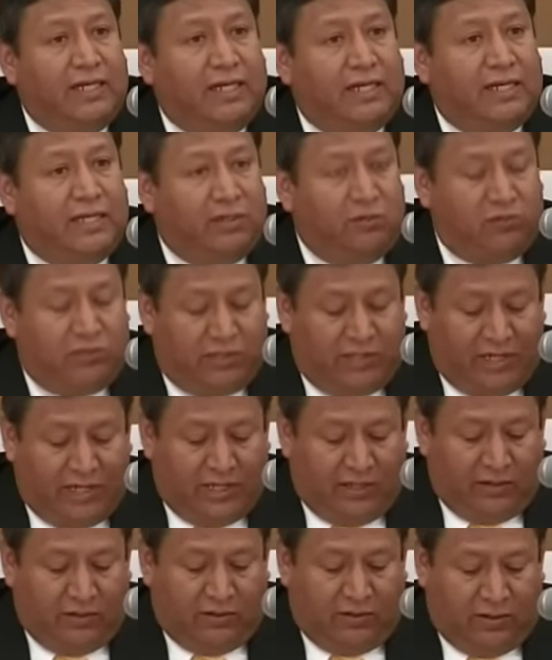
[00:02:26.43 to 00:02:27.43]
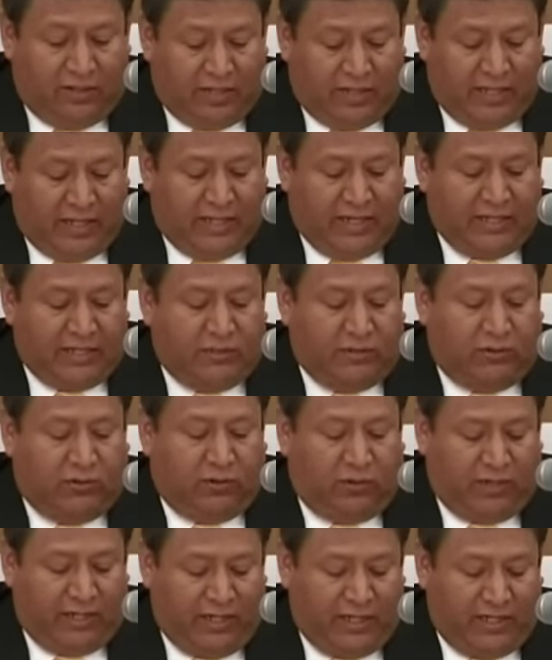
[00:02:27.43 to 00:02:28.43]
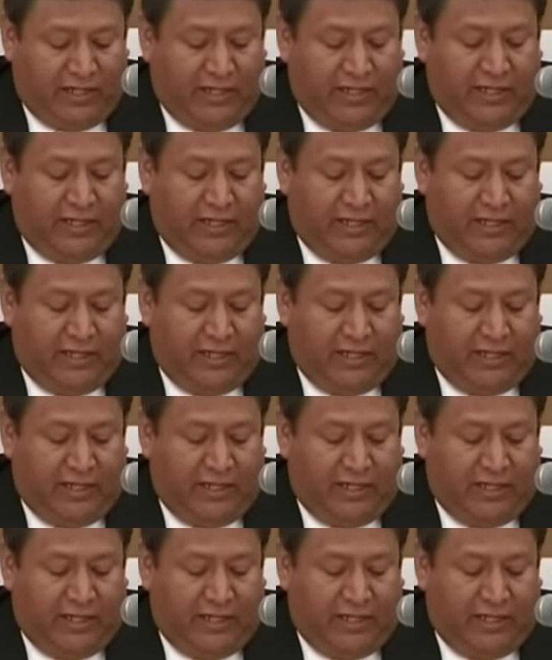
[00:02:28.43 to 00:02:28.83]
reduciendo el gasto corriente,